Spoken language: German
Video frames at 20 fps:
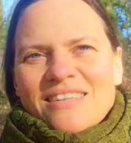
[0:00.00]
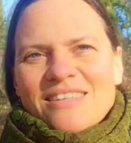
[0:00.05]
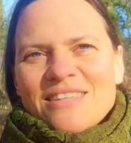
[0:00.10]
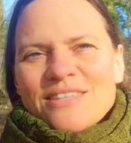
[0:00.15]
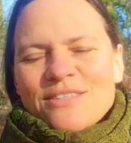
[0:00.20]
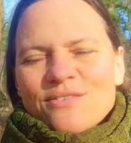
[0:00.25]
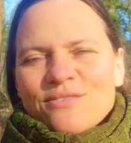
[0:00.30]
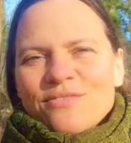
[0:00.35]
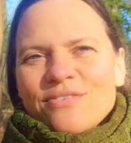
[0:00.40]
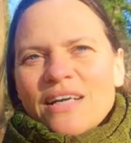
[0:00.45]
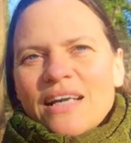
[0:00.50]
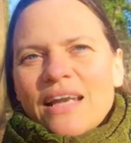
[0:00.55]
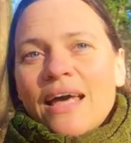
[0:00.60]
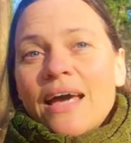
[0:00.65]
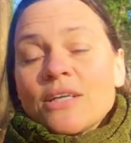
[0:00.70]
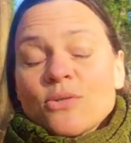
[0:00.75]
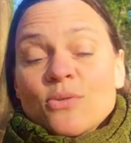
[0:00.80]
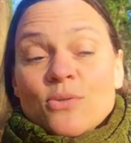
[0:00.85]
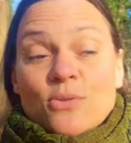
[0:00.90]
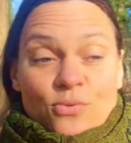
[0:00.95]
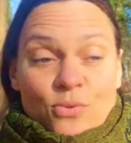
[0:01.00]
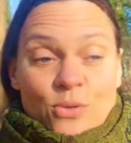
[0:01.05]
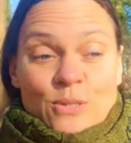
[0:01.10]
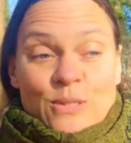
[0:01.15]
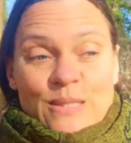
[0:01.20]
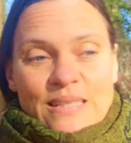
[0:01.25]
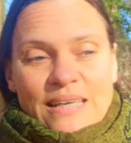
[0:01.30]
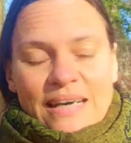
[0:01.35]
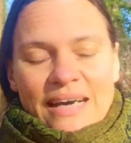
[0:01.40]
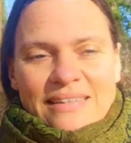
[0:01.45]
diesen Vergleich. Und so fühlt
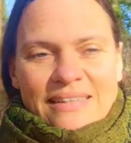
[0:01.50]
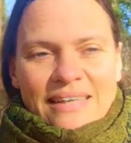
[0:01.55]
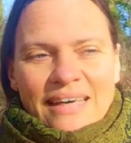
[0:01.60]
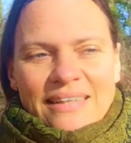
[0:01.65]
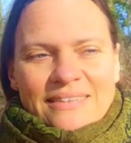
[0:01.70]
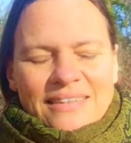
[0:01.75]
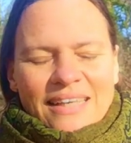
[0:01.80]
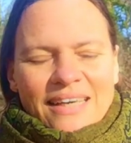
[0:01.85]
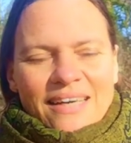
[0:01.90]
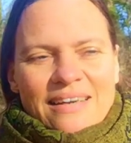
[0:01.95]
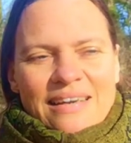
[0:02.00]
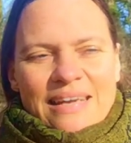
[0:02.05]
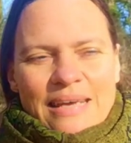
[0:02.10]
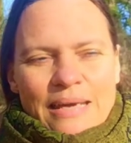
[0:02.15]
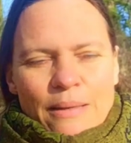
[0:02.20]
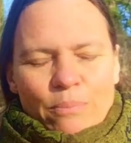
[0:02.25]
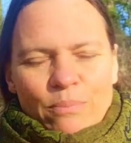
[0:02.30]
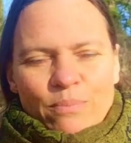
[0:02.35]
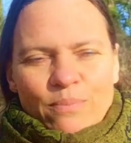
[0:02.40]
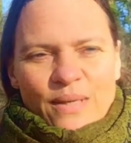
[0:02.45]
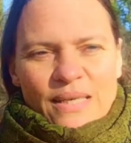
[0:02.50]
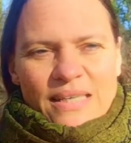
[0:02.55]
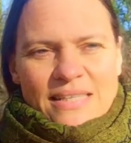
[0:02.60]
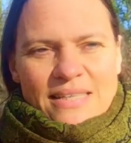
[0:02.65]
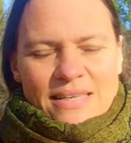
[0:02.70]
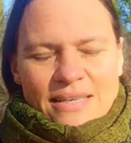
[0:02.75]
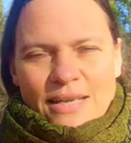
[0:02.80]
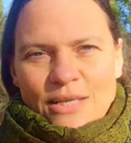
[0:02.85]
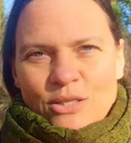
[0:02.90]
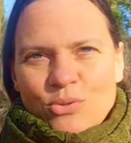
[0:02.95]
sich es gerade an. Ja, Leben in
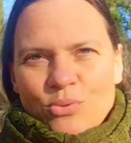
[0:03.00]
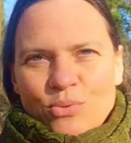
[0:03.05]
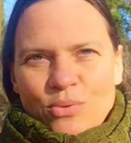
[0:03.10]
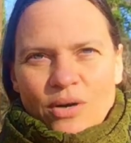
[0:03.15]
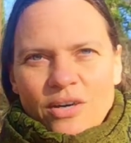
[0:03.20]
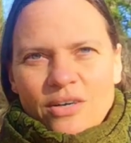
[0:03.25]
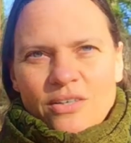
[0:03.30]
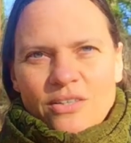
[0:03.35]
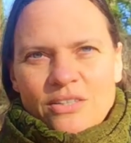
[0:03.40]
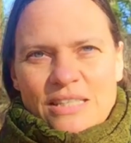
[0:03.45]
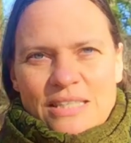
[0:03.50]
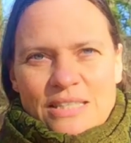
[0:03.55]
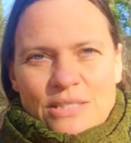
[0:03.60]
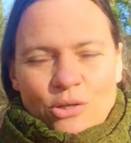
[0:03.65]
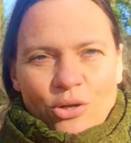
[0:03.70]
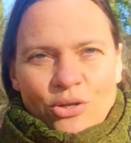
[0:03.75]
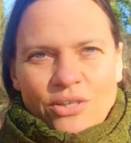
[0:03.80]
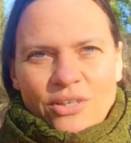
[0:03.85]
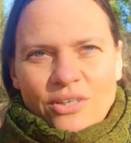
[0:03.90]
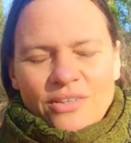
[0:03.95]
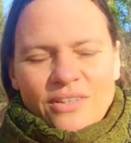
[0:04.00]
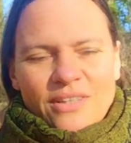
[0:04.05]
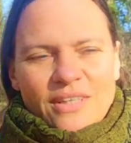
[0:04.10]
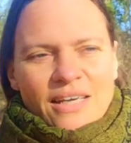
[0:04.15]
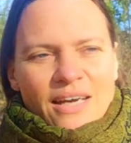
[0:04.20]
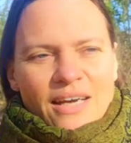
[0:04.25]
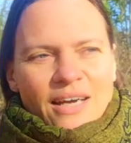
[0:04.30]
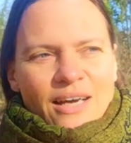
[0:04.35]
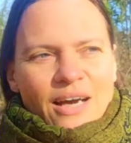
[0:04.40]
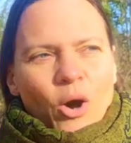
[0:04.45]
der Natur, die Sonne,
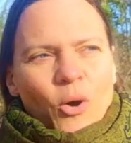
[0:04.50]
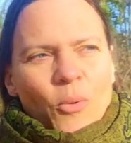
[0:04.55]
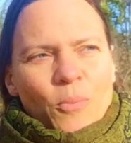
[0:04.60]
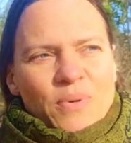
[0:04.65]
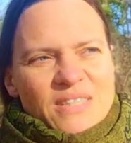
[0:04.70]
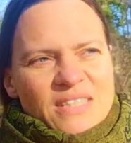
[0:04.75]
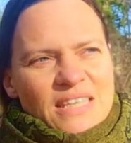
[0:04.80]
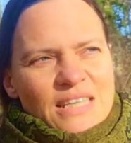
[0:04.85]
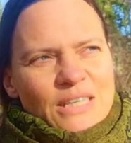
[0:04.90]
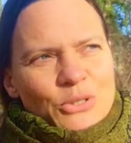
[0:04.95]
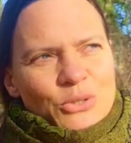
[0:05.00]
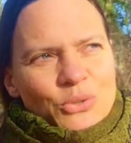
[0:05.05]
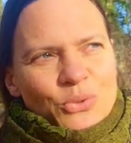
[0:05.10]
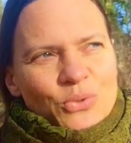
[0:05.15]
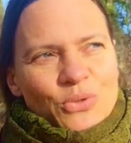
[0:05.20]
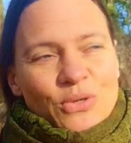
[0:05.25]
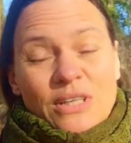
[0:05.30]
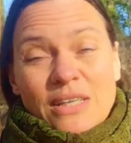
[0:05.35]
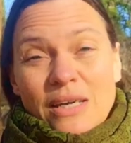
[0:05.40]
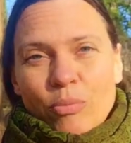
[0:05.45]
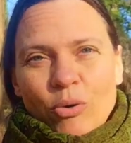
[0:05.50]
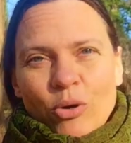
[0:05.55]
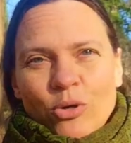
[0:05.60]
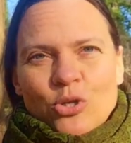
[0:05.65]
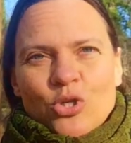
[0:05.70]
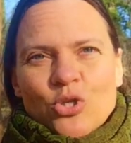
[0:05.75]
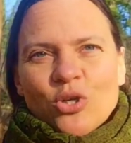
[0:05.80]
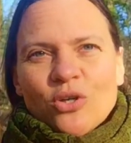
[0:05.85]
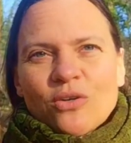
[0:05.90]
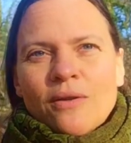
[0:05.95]
auch ein bisschen grün. Ich habe
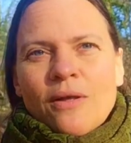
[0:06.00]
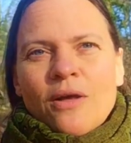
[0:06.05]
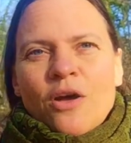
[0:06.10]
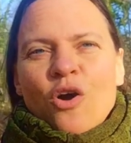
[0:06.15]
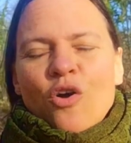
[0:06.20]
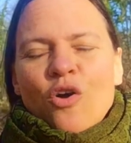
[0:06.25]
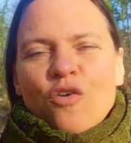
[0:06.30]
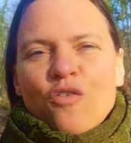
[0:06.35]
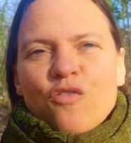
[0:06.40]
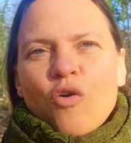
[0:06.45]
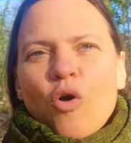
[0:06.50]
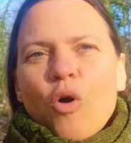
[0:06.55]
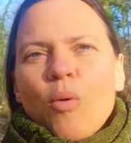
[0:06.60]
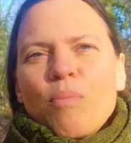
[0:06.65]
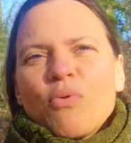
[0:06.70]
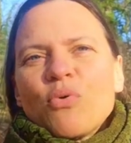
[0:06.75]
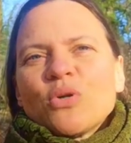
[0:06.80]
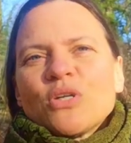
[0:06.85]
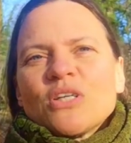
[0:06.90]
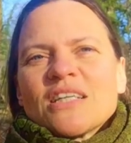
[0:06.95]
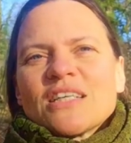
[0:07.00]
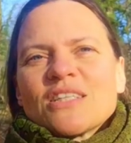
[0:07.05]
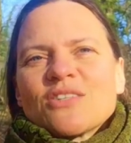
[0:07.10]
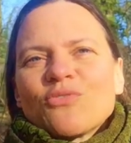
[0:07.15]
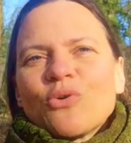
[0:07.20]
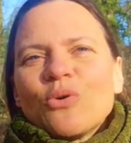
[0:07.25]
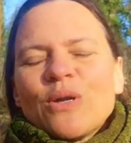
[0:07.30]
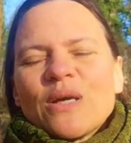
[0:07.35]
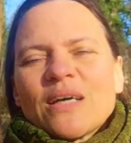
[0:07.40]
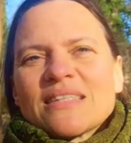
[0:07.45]
heute schon Vorboten des
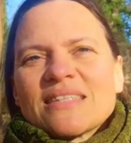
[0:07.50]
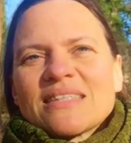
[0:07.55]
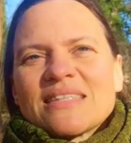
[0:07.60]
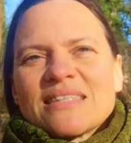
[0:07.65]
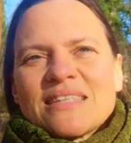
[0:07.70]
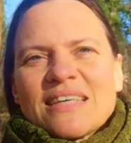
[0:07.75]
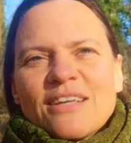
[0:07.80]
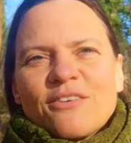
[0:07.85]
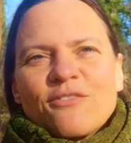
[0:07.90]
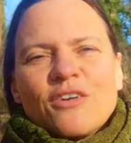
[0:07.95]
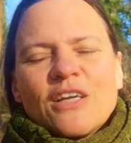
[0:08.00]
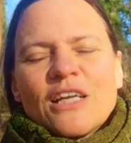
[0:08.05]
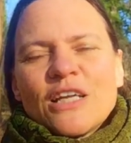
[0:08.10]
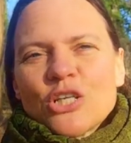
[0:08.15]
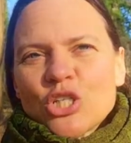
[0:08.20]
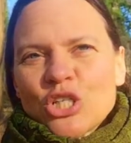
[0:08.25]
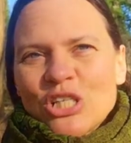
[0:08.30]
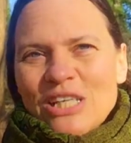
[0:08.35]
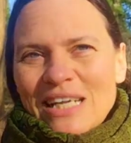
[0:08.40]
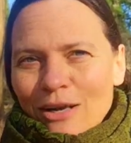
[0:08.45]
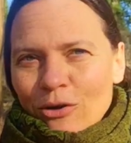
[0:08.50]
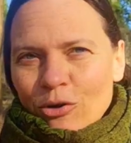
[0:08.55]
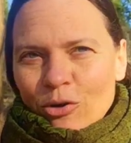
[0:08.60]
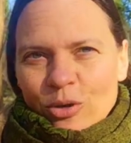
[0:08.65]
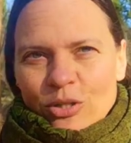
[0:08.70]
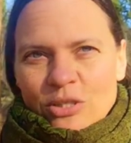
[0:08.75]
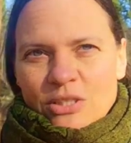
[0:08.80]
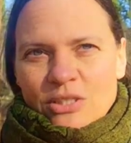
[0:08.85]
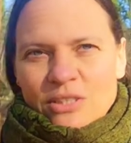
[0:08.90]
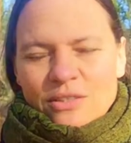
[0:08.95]
Frühlings gesehen, viele
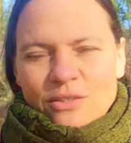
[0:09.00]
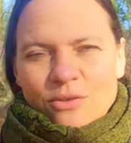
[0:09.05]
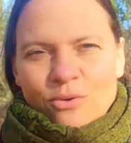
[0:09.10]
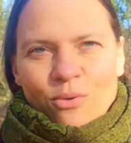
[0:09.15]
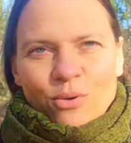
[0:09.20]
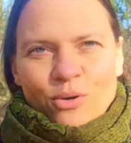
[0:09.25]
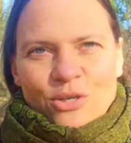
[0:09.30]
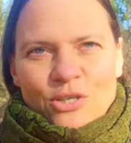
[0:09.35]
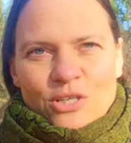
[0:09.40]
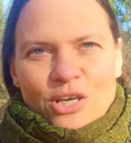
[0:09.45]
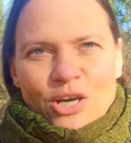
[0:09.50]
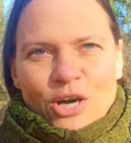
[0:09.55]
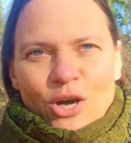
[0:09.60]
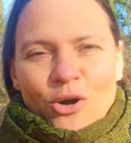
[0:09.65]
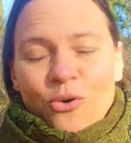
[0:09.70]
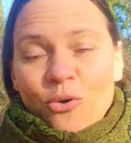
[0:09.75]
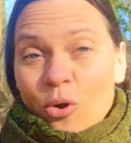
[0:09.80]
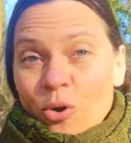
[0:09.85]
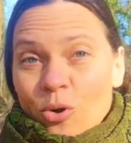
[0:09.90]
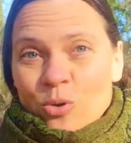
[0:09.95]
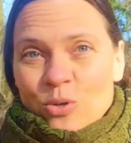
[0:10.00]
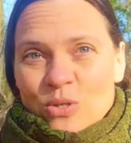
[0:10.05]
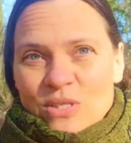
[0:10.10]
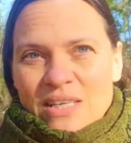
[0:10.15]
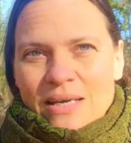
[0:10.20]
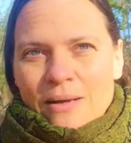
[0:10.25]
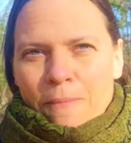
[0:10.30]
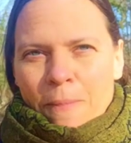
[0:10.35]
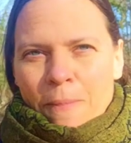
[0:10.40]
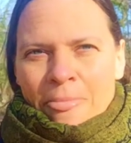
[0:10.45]
Schneeklöckchen und
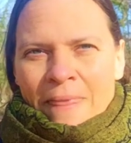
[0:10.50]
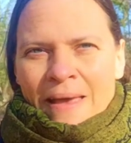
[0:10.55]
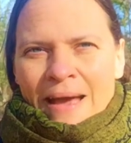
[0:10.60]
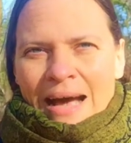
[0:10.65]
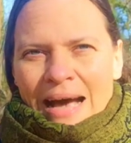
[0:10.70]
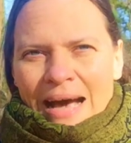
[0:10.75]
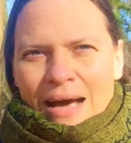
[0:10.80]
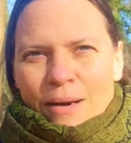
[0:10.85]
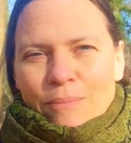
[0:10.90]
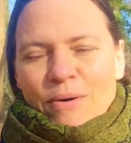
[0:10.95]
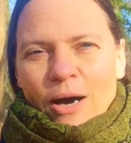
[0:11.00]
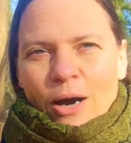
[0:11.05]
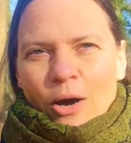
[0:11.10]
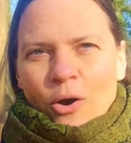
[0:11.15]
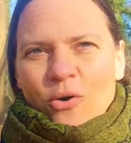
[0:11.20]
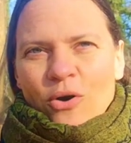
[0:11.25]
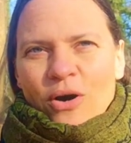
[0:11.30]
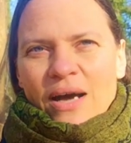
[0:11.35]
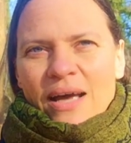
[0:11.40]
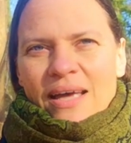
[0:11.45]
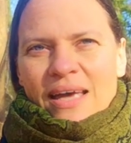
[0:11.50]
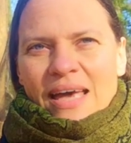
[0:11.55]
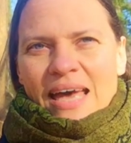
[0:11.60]
Krokusse, aber auch